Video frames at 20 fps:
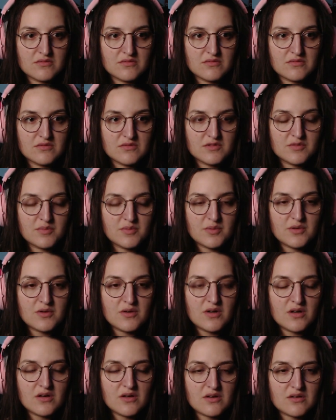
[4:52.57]
C'est
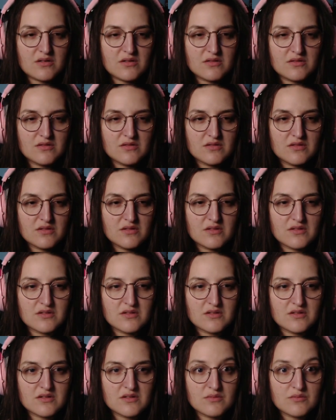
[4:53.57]
Power
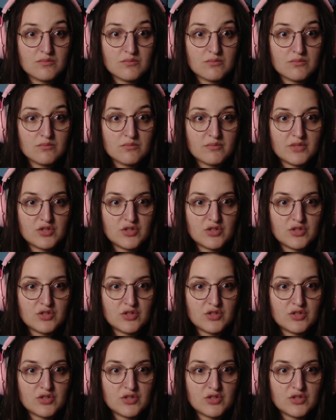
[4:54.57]
Pas